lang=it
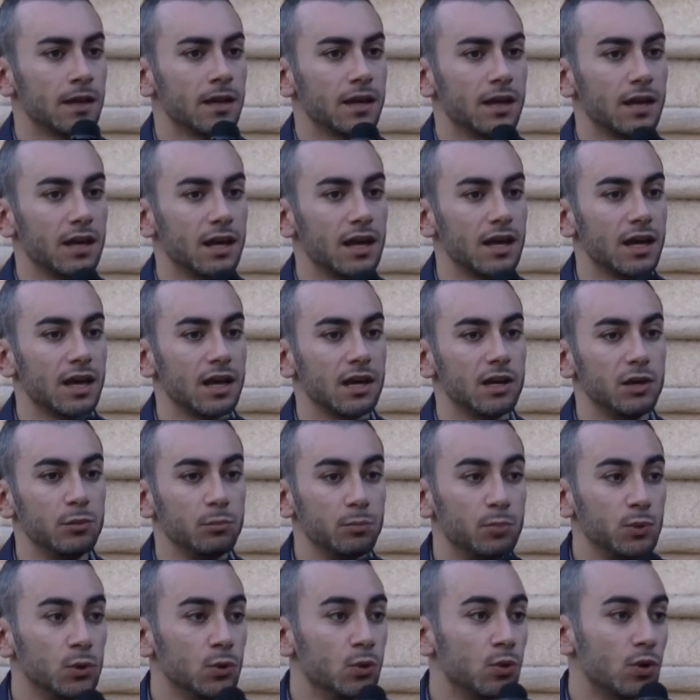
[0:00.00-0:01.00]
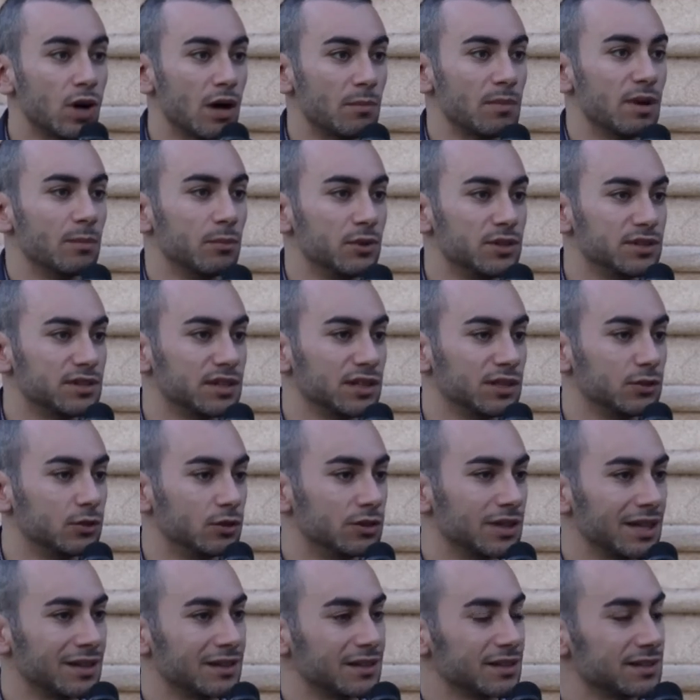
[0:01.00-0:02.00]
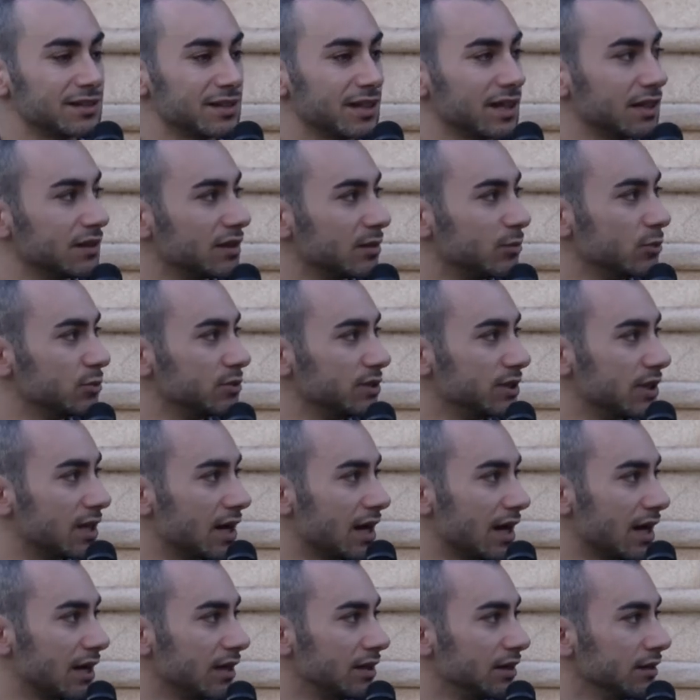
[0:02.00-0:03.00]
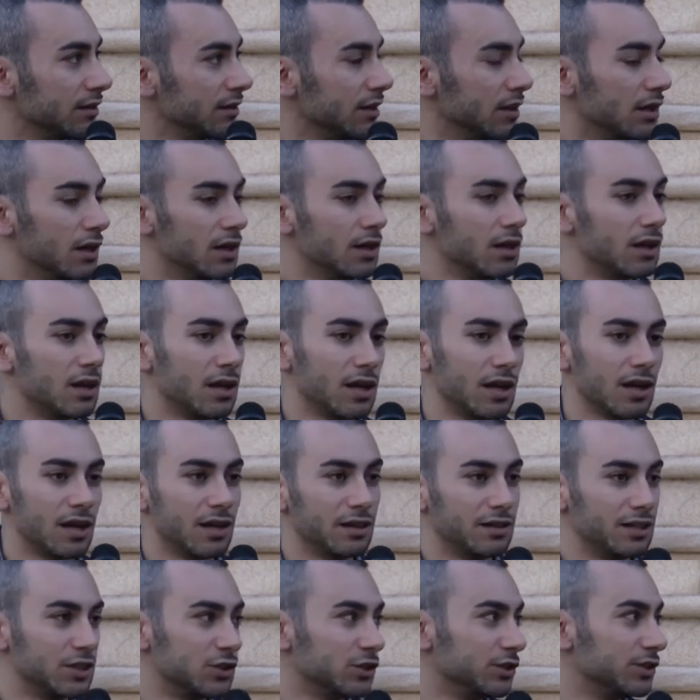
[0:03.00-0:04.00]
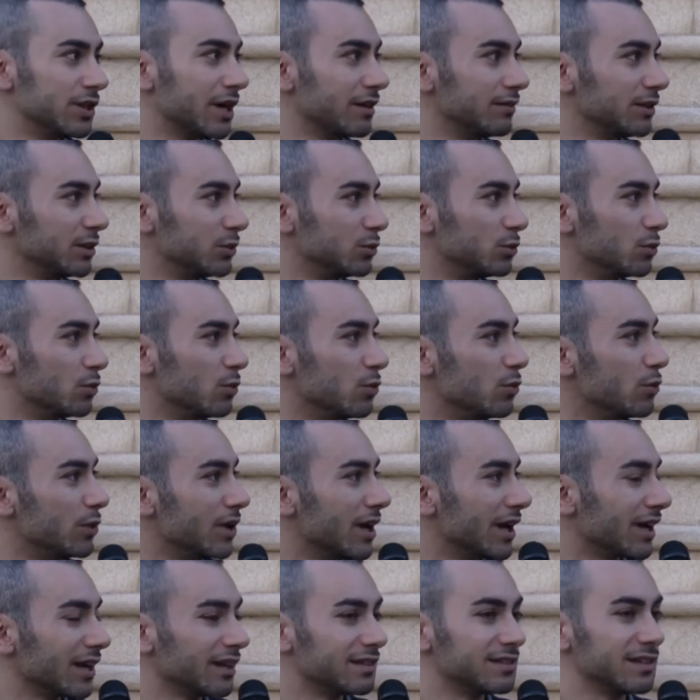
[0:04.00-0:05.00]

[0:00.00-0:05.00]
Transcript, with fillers: Eh, in più abbiamo inserito tante serate musicali, eh, ne citavi tu una che